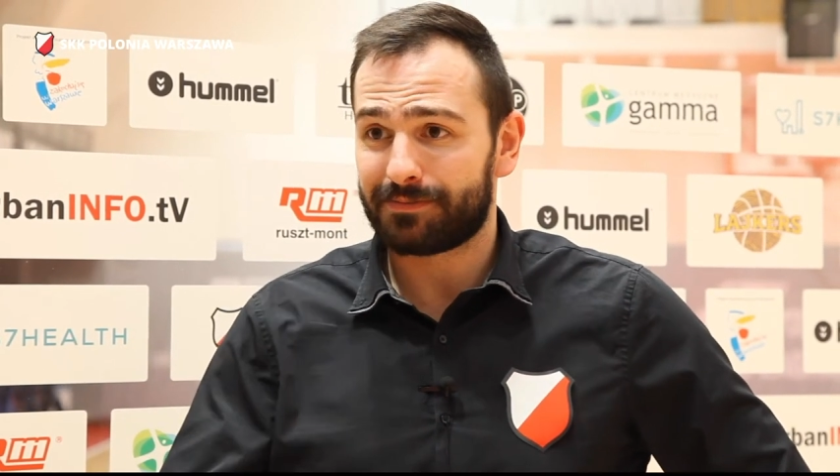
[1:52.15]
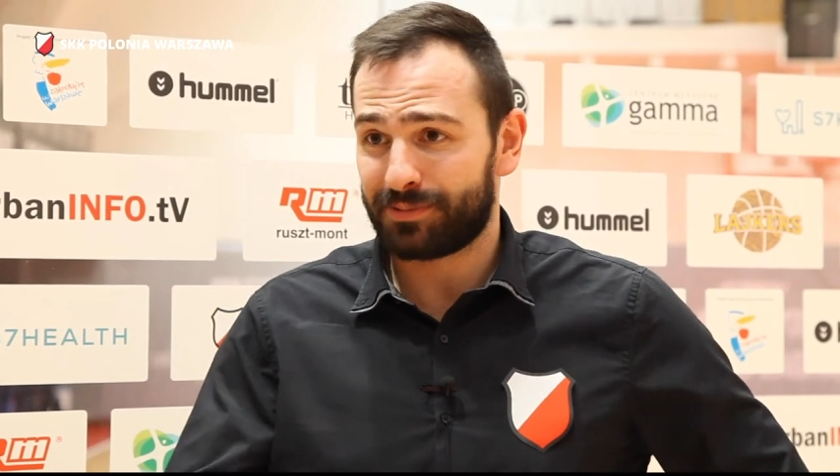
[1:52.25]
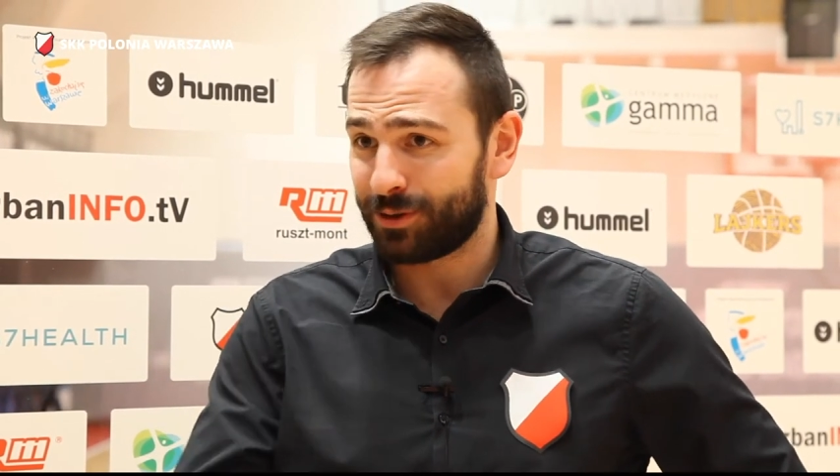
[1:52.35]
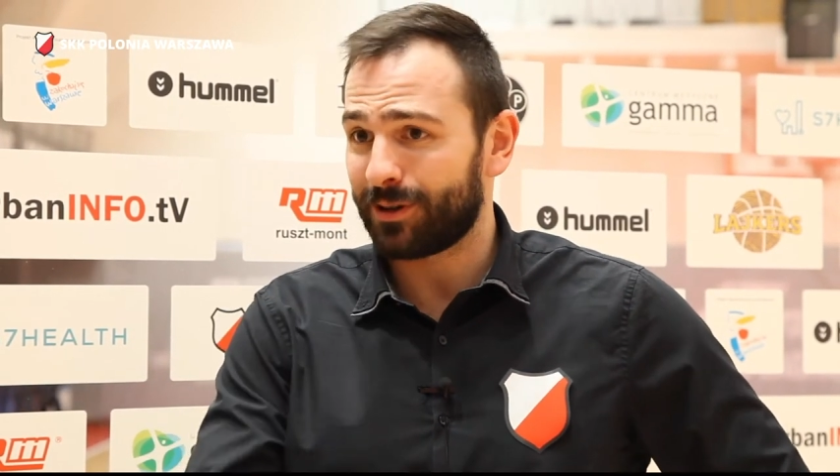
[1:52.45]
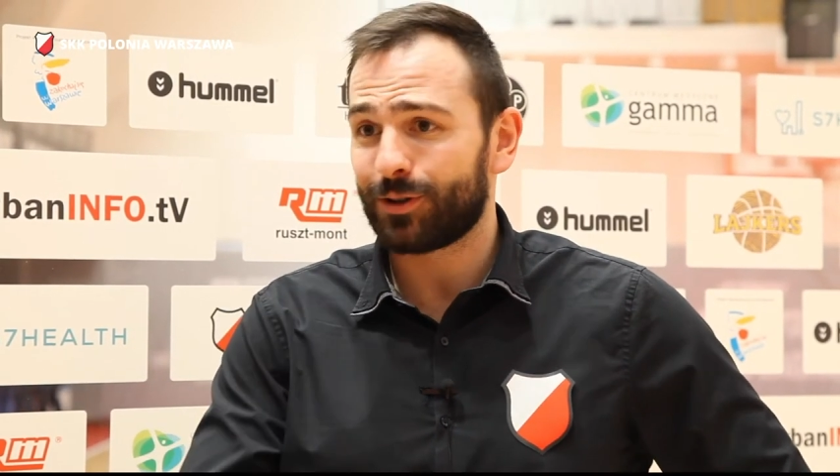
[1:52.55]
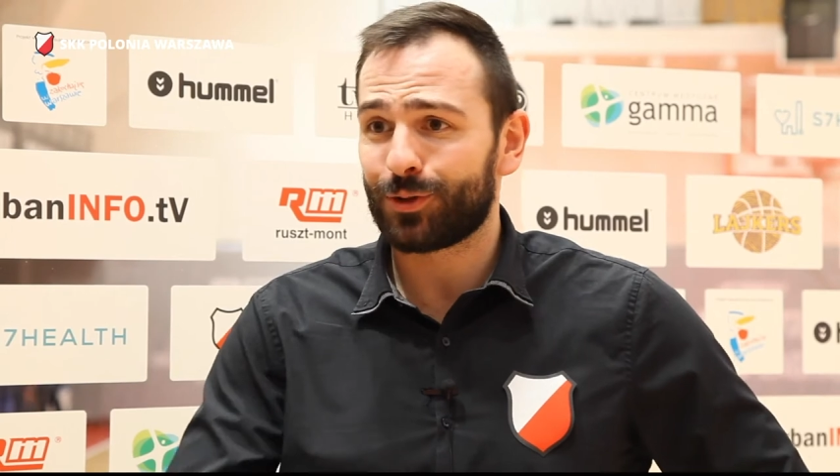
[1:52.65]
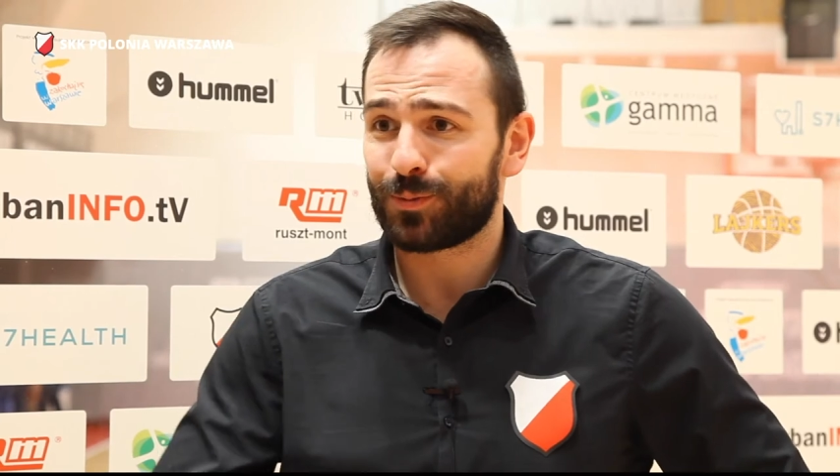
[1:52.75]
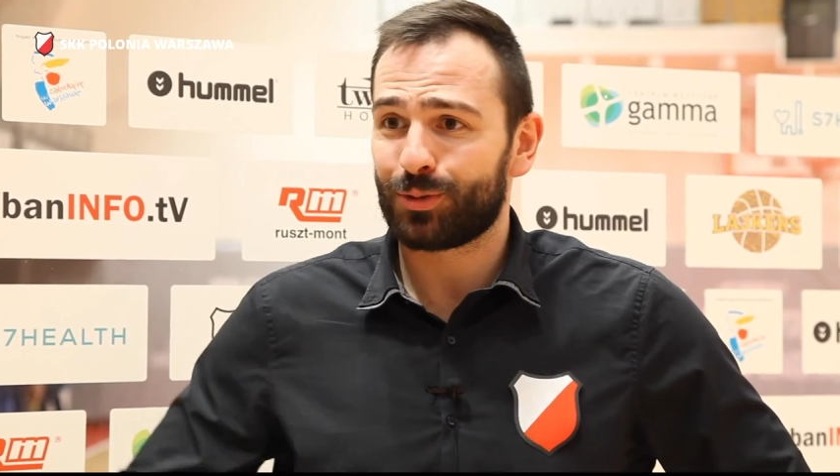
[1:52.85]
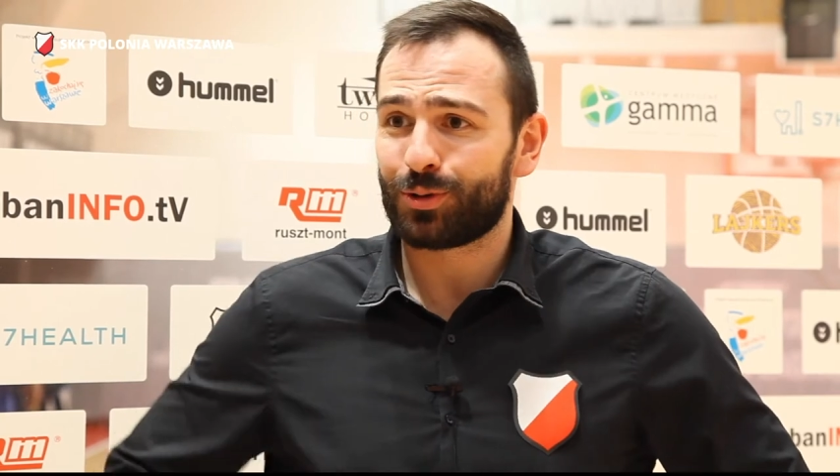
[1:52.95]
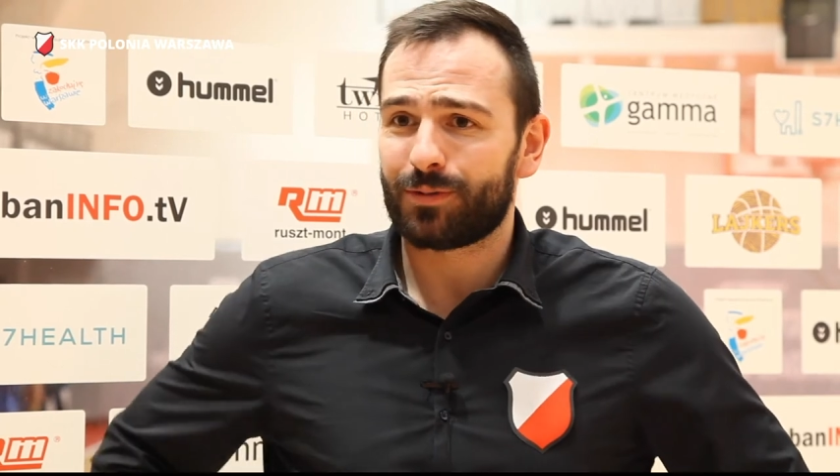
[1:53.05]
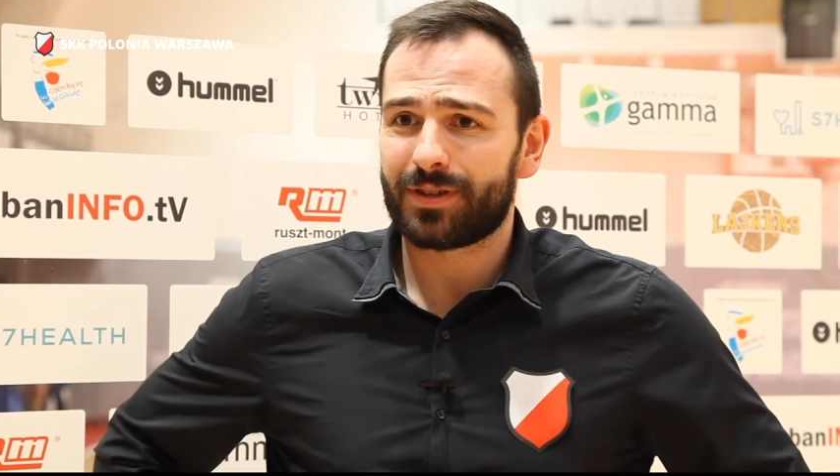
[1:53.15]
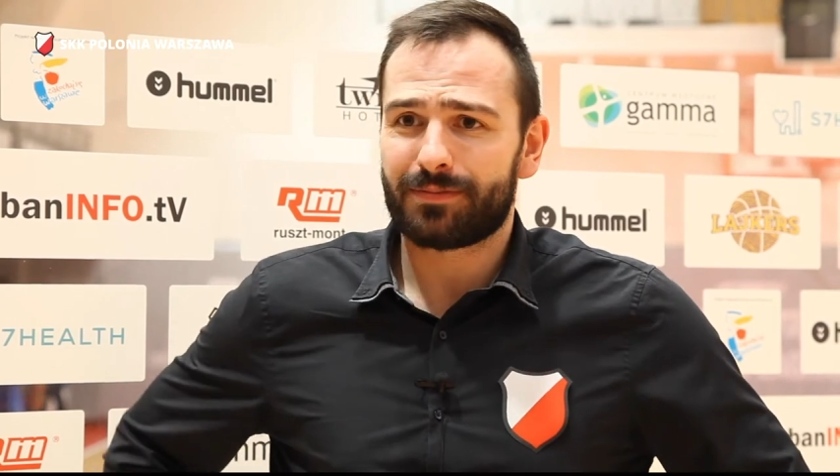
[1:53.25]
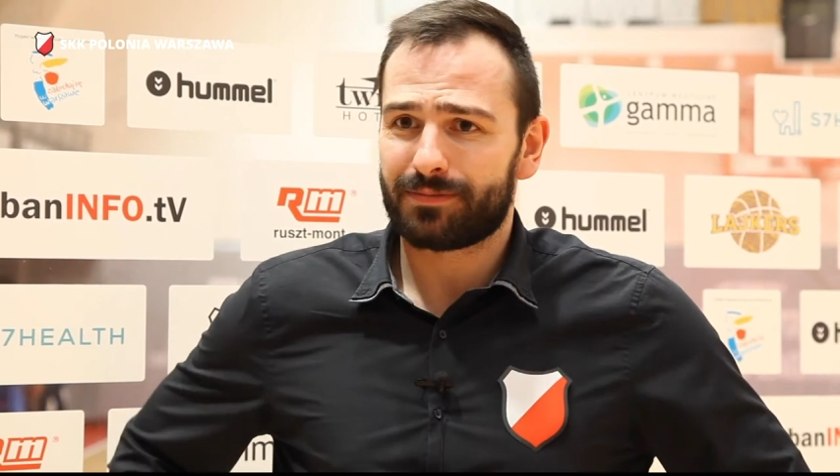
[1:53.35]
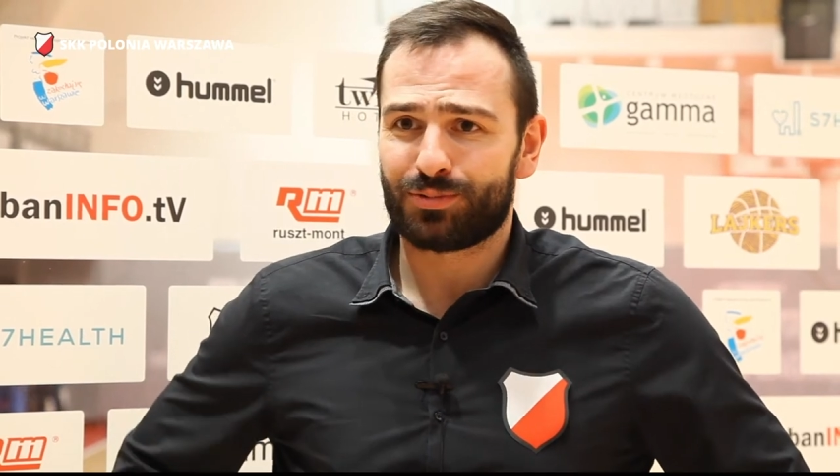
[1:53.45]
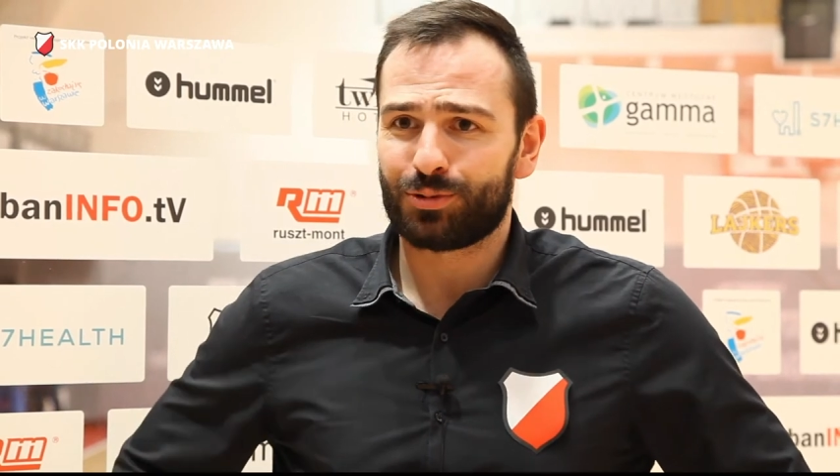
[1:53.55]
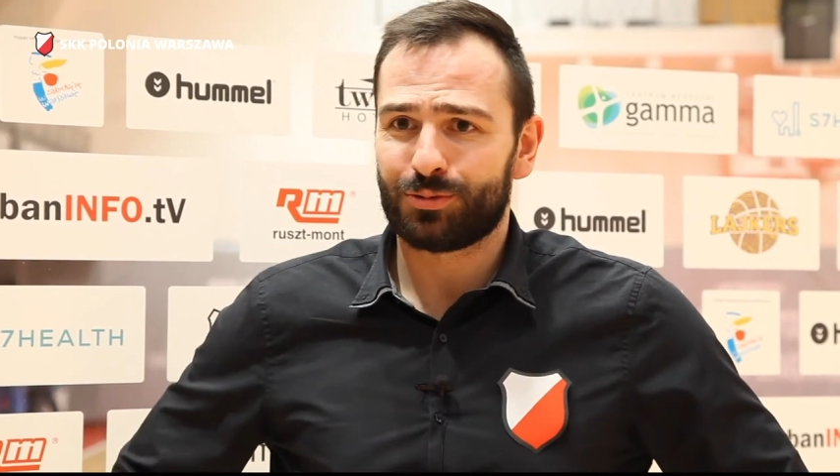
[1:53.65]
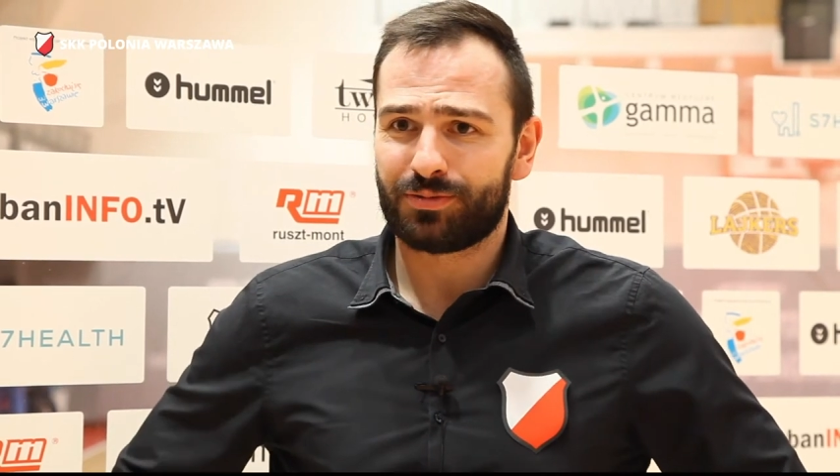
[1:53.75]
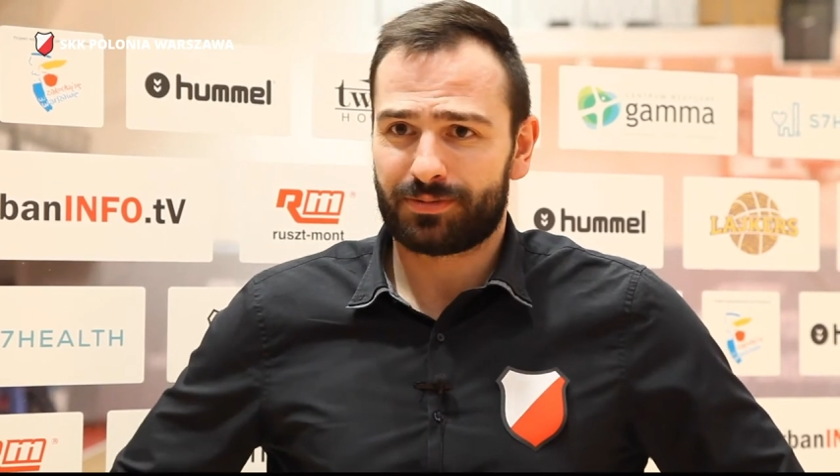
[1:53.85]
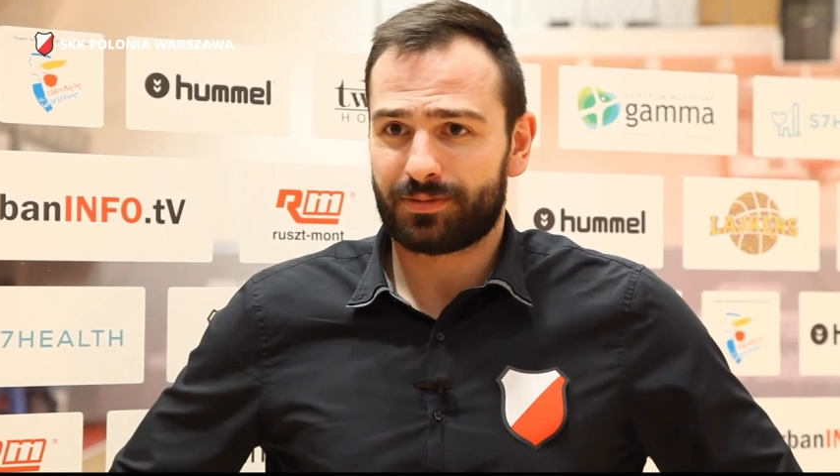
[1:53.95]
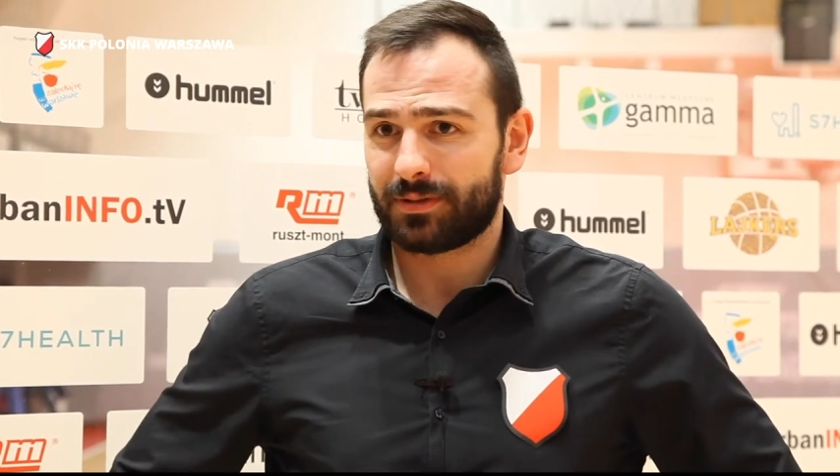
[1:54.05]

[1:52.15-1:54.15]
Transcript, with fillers: przykładowo z Pruszkowem, Pruszków